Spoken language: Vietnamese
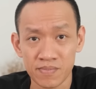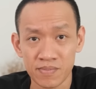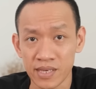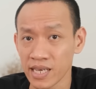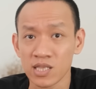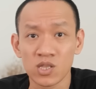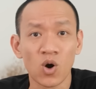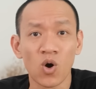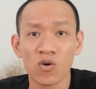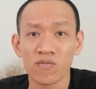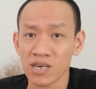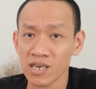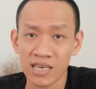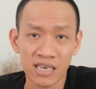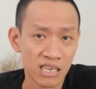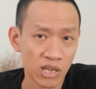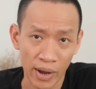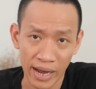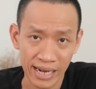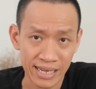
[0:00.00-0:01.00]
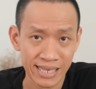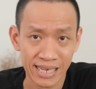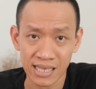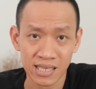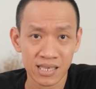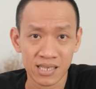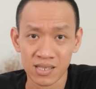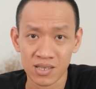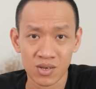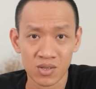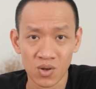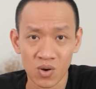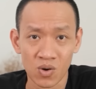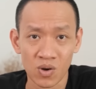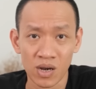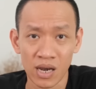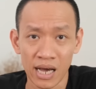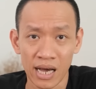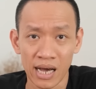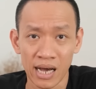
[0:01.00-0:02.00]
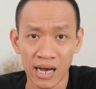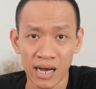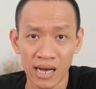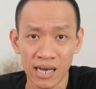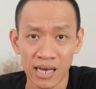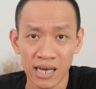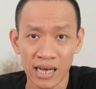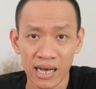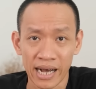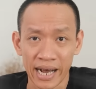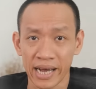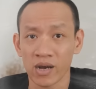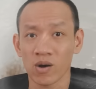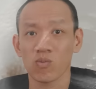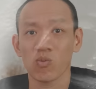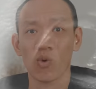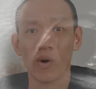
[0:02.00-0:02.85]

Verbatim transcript: Chị tôi vẫn thi thoảng nhắn tin cho tôi là ngày hôm